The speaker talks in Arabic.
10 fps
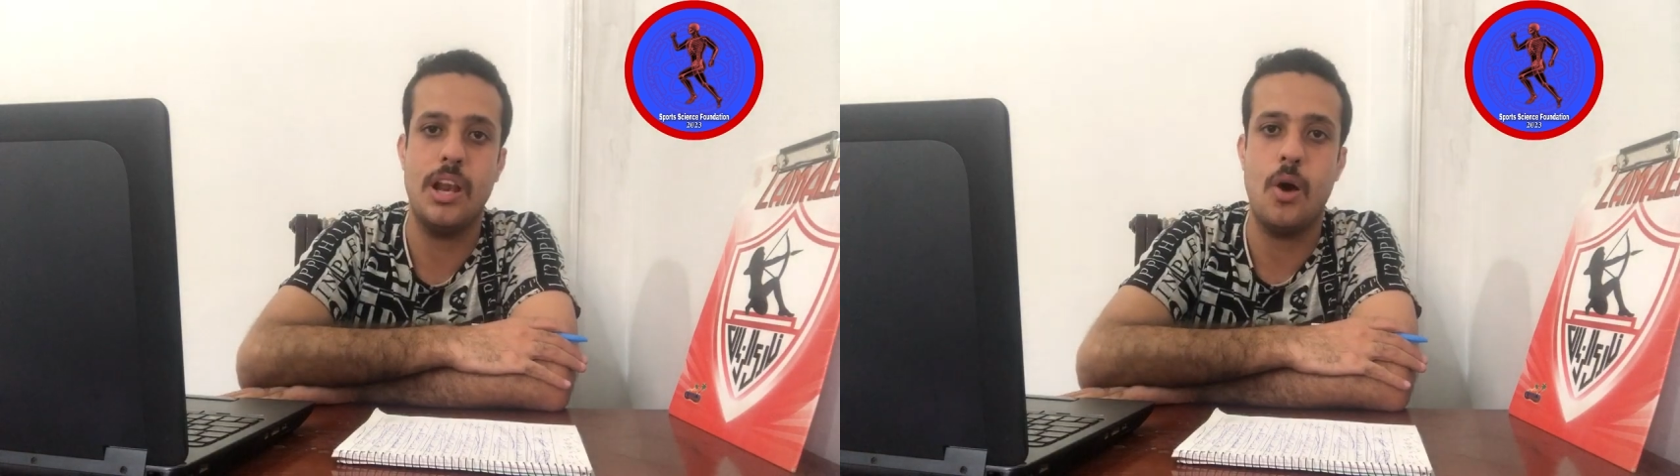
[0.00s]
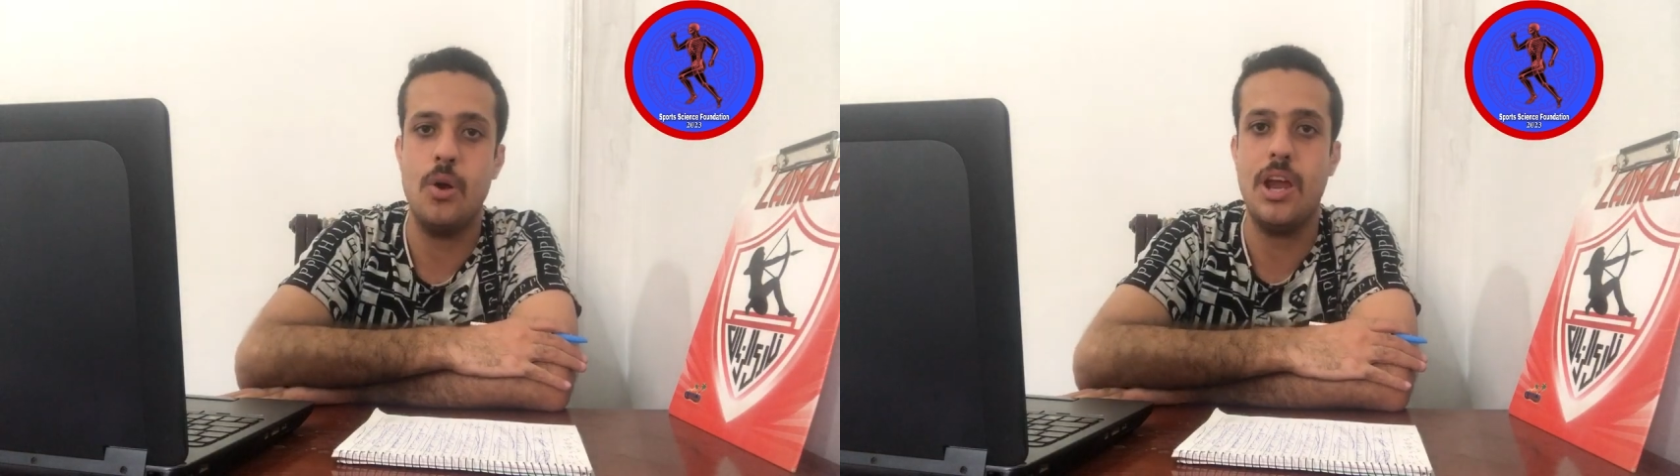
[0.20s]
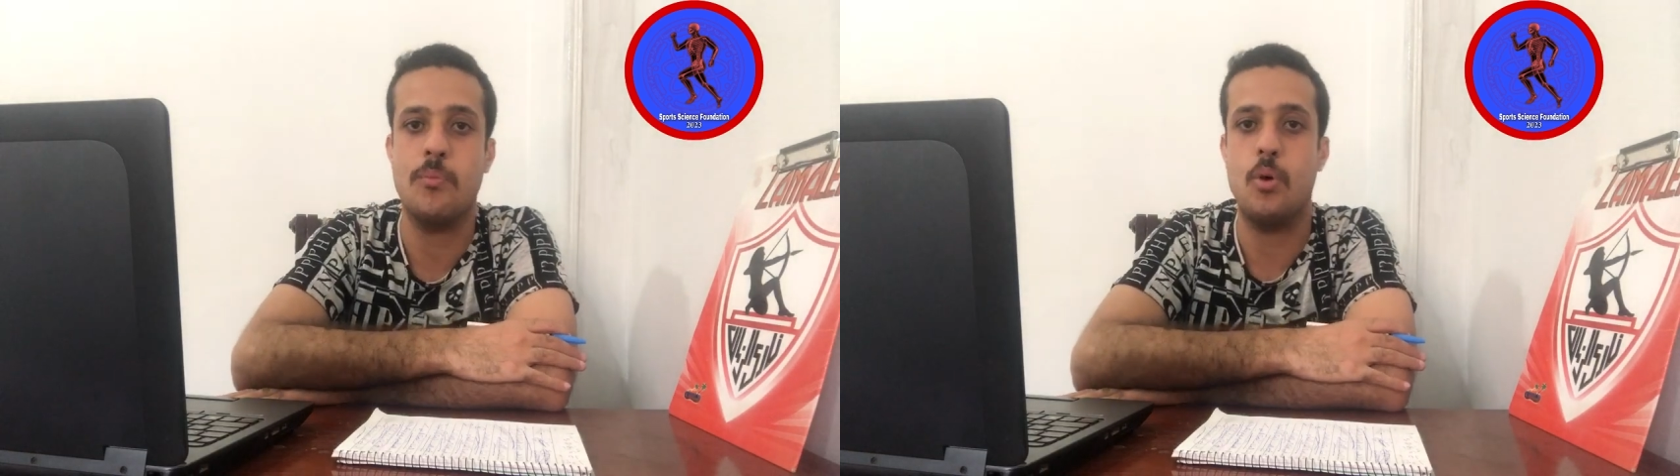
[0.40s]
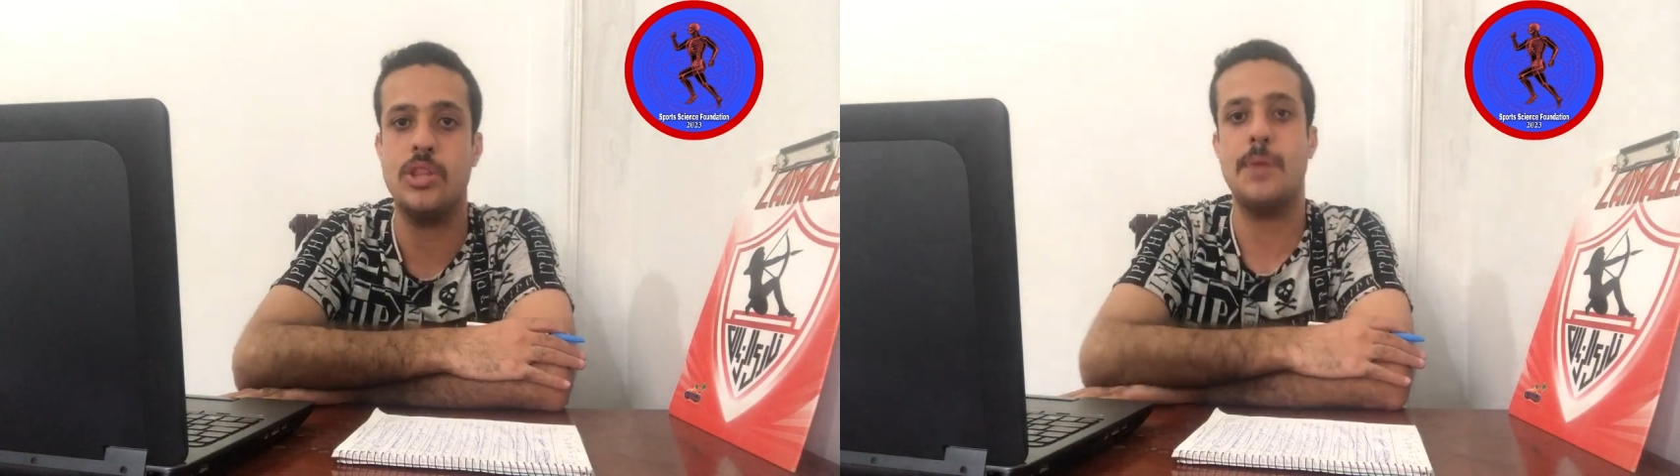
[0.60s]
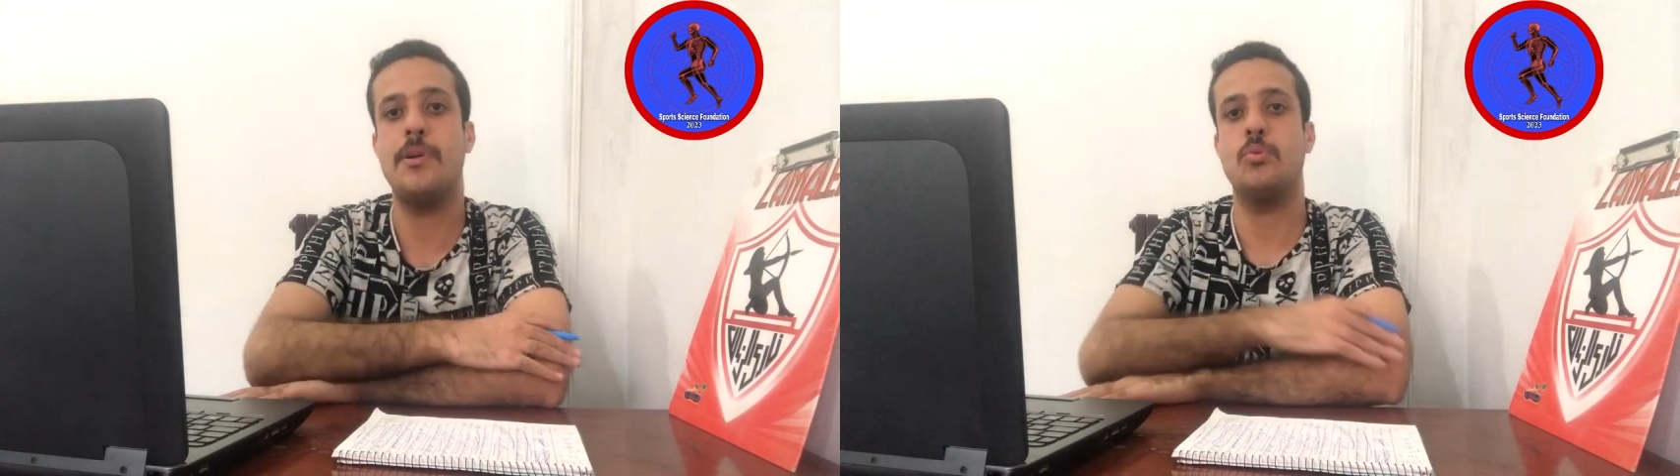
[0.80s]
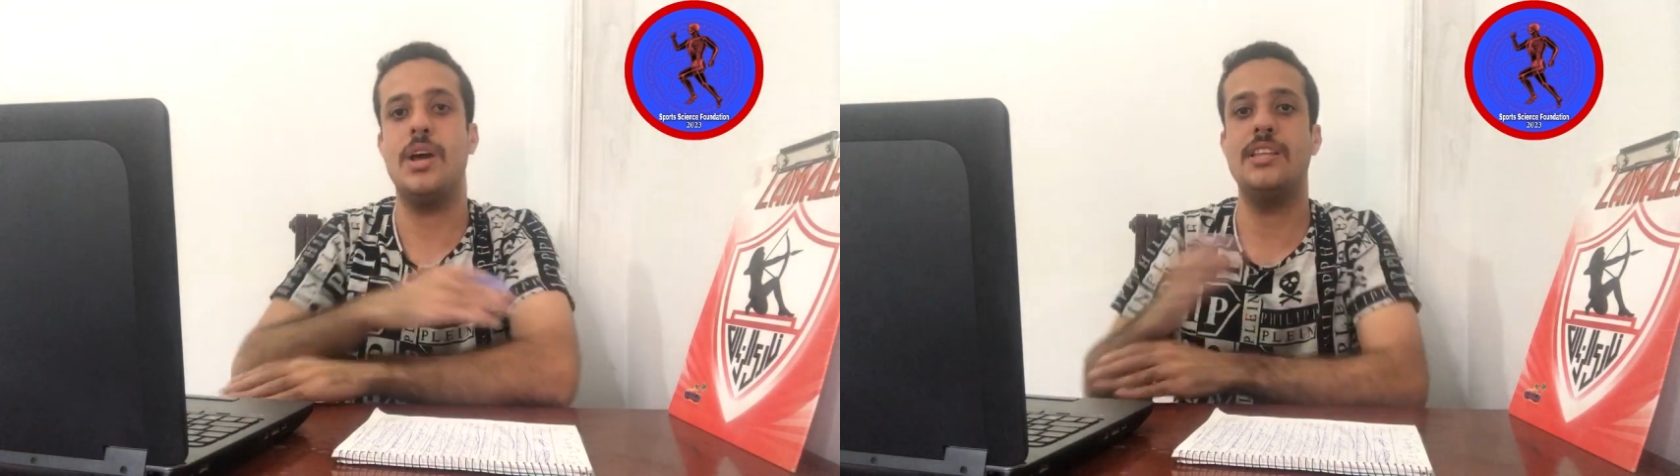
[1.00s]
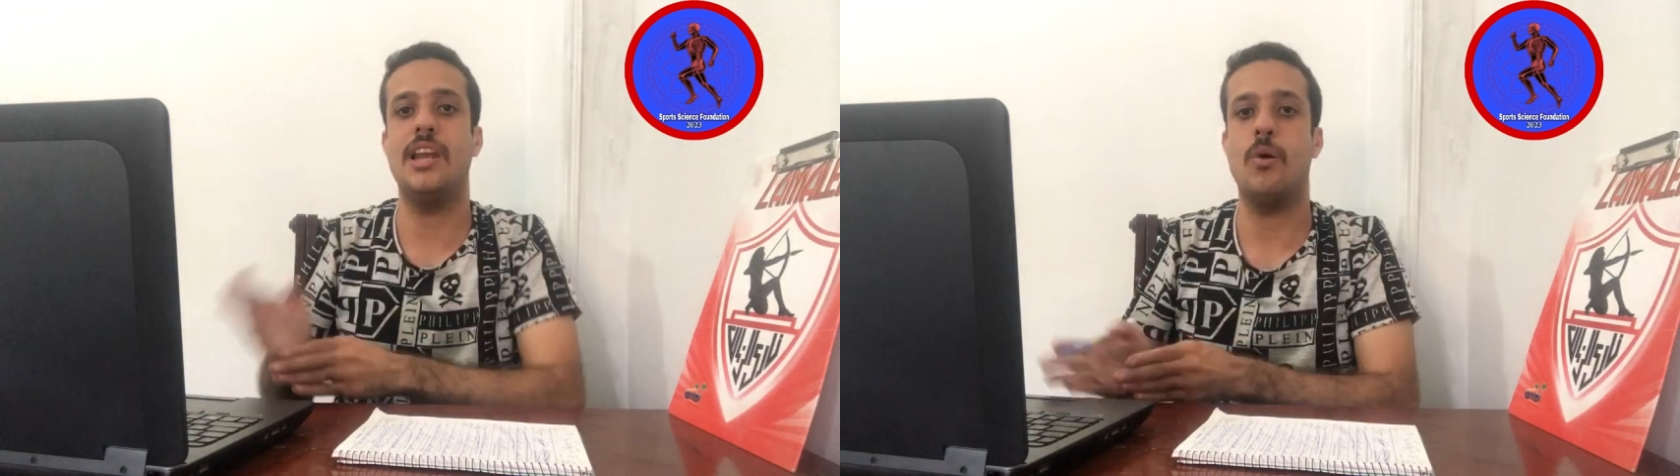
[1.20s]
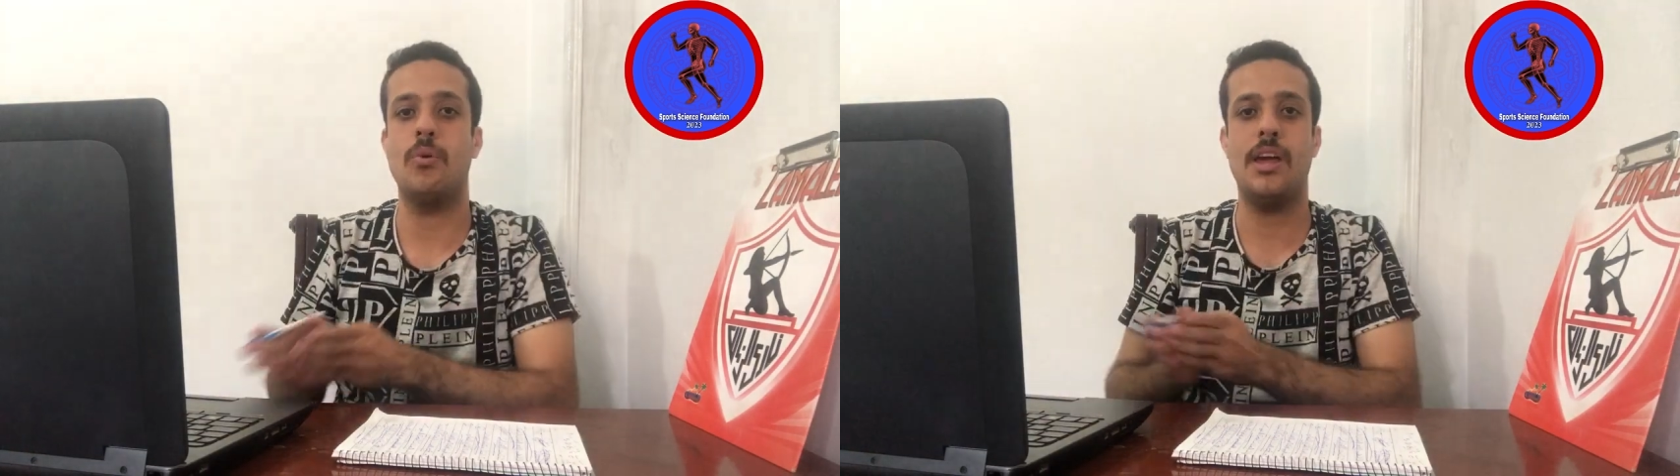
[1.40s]
لا هقول لك معتمد وادي
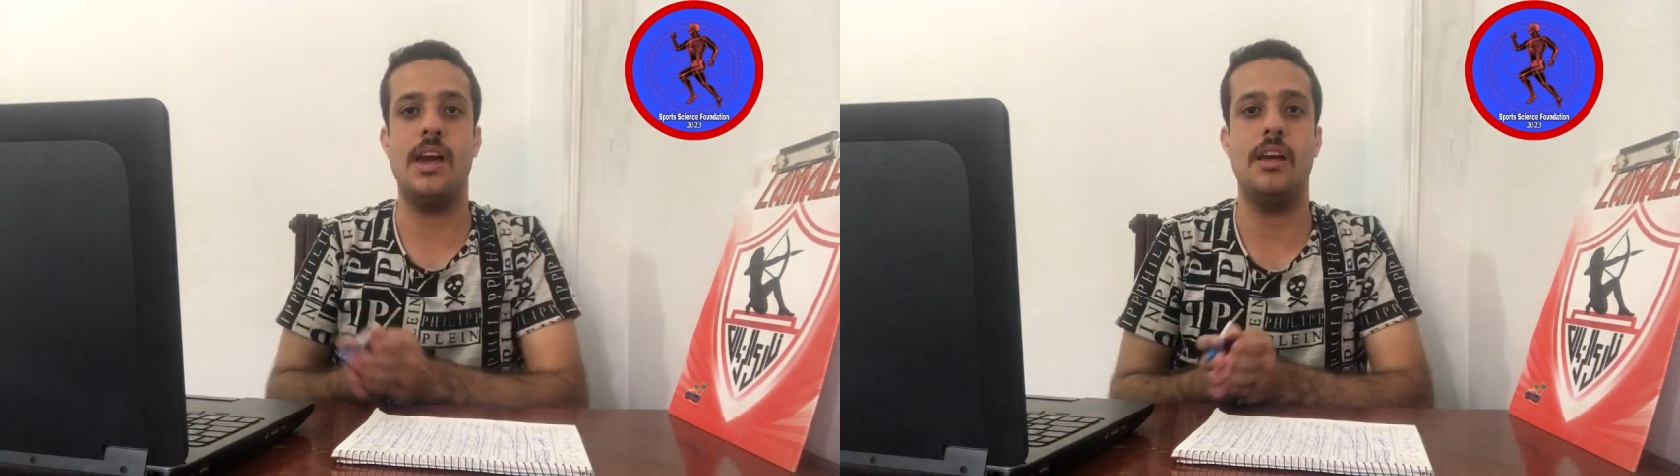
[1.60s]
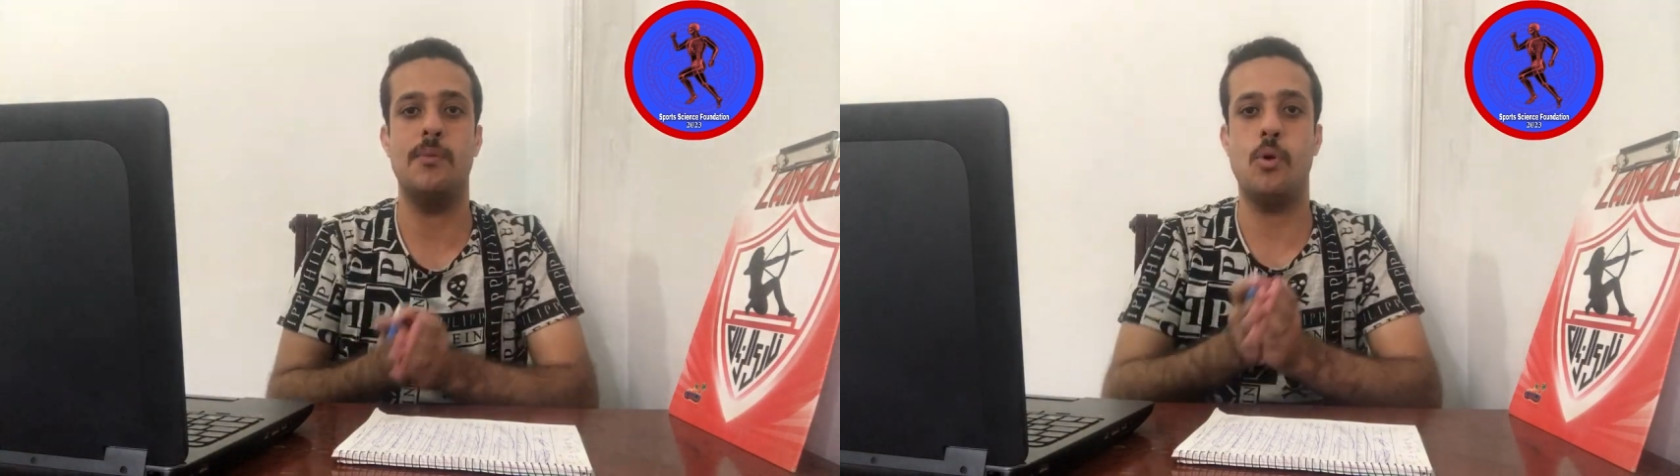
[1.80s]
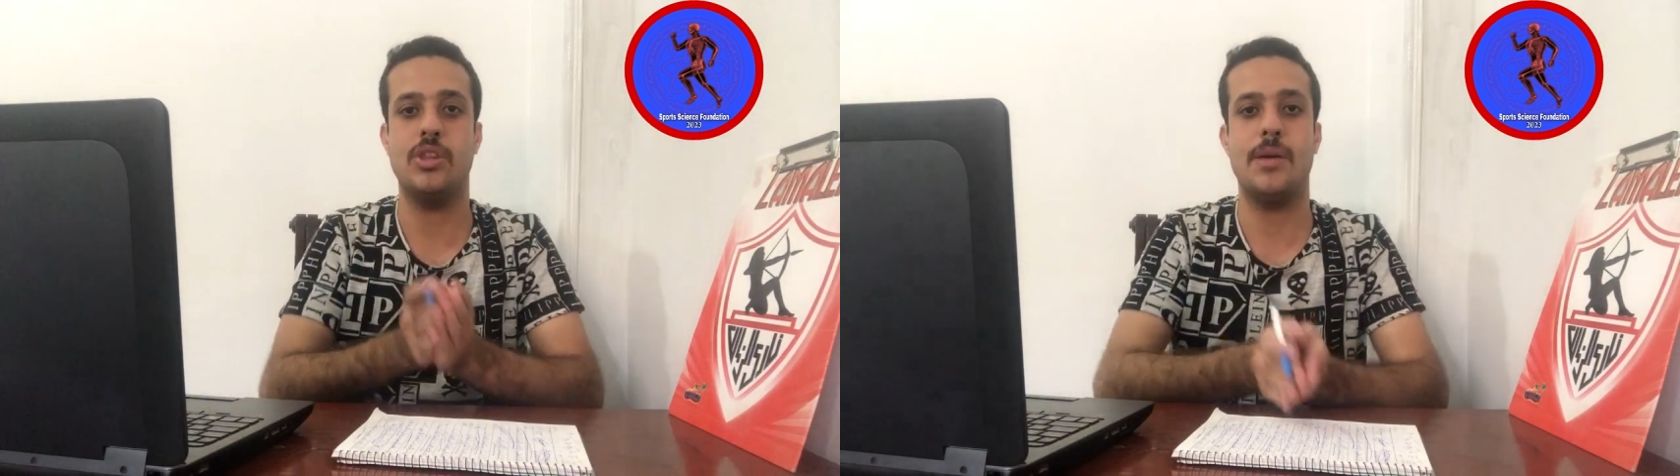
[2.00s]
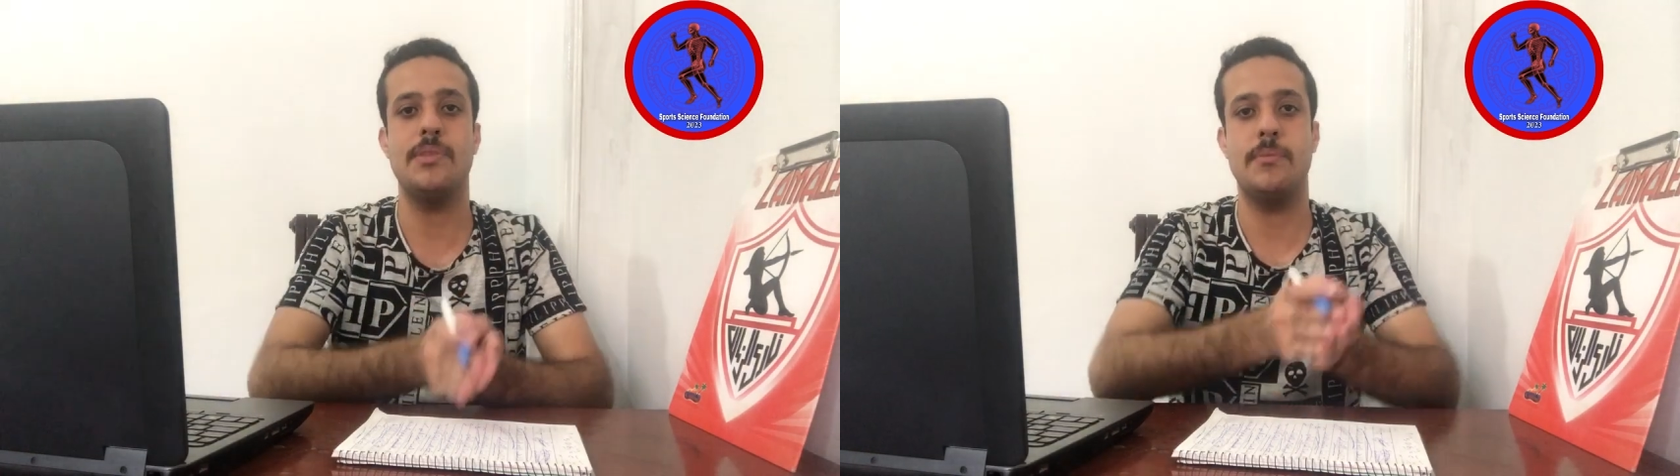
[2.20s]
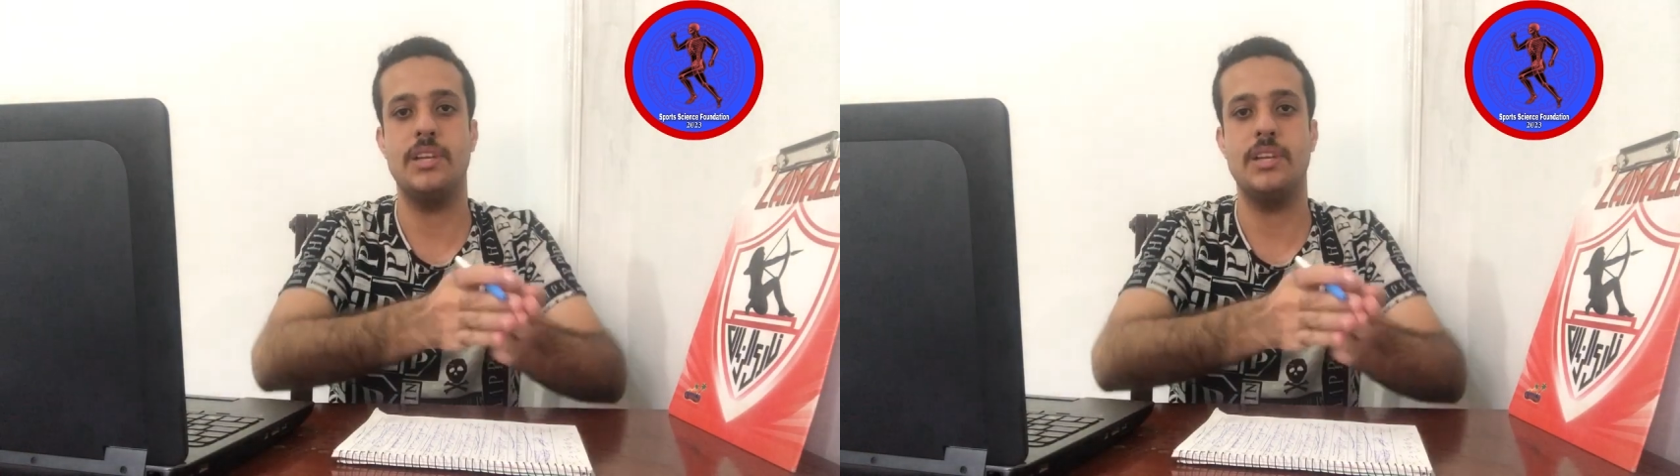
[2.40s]
الاوراق المعتمده